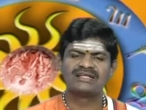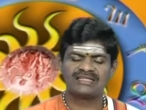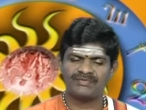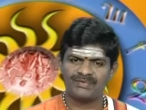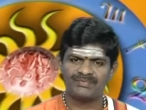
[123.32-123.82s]

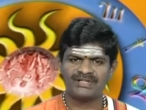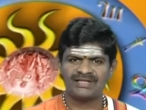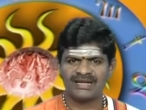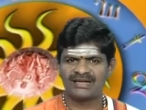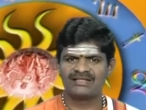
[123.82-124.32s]
தவிர்ப்பது
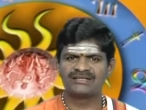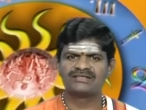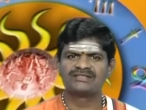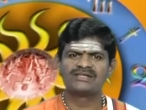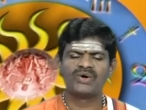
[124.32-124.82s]
நல்லது
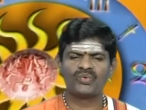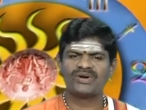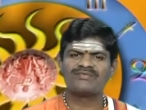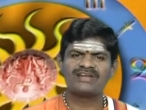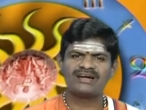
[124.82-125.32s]

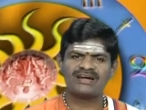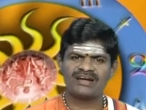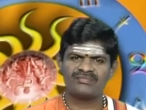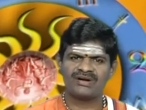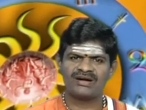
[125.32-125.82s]
உறவினர்கள்
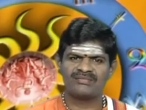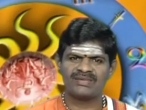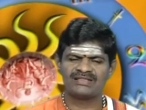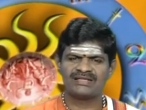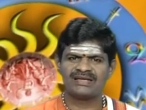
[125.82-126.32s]
நண்பர்கள்
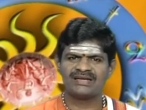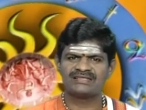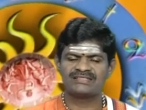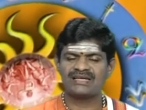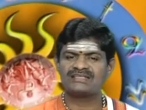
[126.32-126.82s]
மத்தியிலே
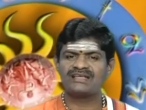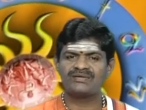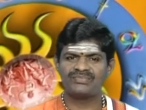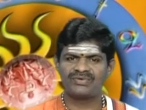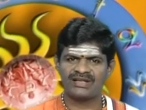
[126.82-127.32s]

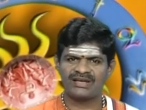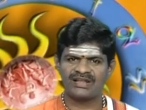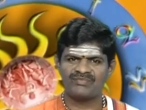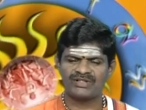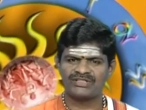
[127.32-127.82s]

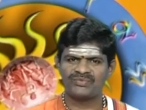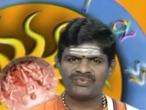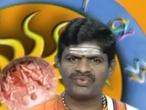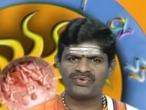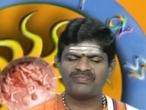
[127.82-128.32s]
சலசலப்புகளெல்லாம் வந்து
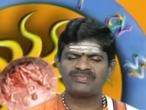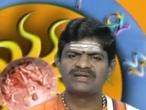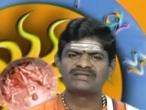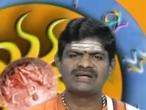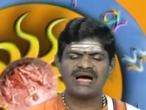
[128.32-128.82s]
போகும்
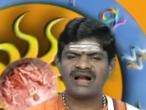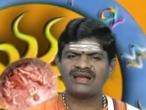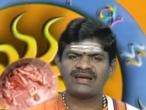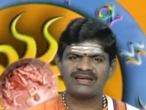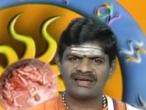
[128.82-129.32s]

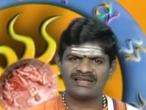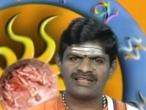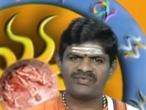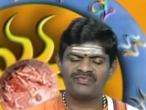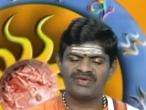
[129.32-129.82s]
ஆனால் இன்றைய
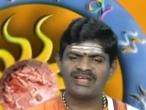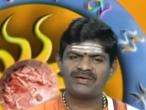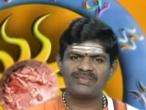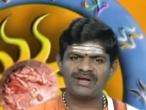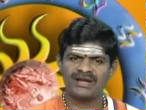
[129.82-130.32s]
தினம்
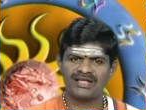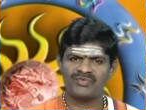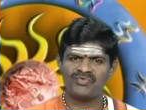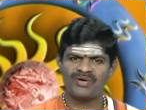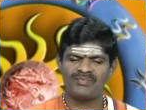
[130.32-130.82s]
விஐபிகள்
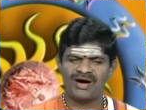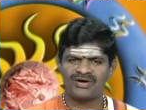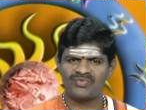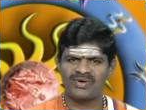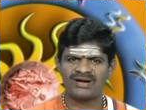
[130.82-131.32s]
அறிமுகம்
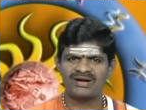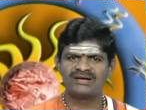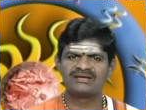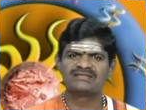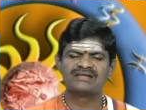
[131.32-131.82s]
ஆகுவார்கள்
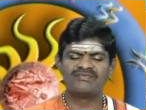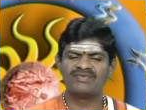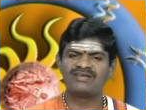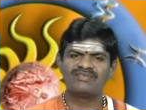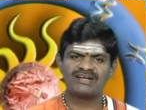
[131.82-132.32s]

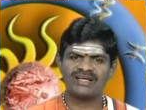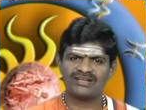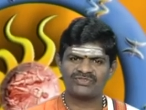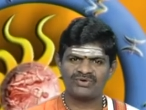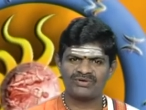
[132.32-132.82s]
வெளிவட்டார
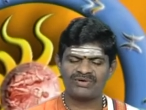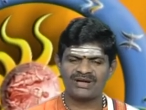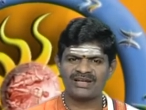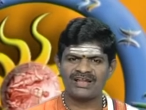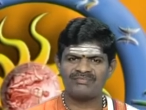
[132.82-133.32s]

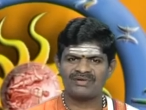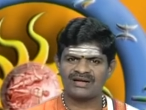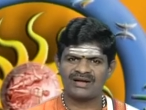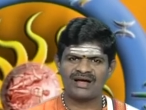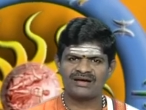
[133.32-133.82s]
தொடர்புகளெல்லாம்
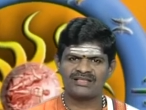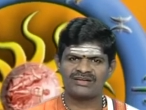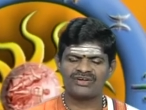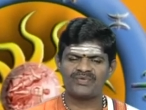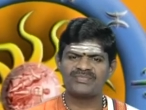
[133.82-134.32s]
நன்றாக
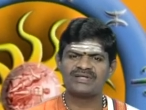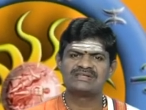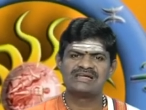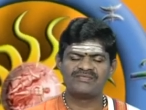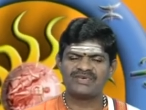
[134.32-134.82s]
இருக்கும்
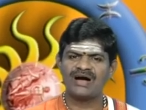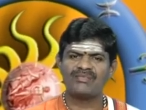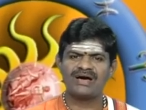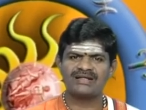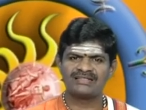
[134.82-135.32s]

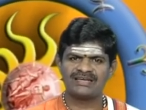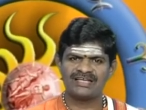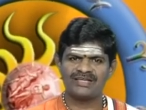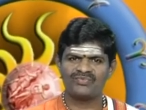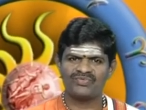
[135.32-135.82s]

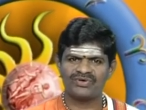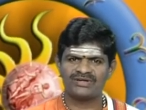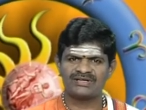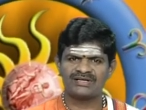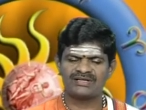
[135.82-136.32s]
வியாபாரத்திலேயும்
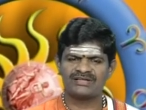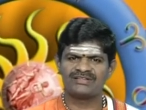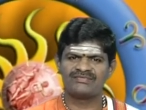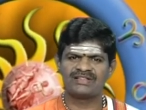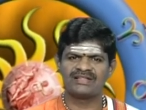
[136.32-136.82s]
உங்களுக்கு
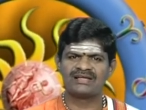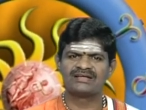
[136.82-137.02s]
இருந்து வந்த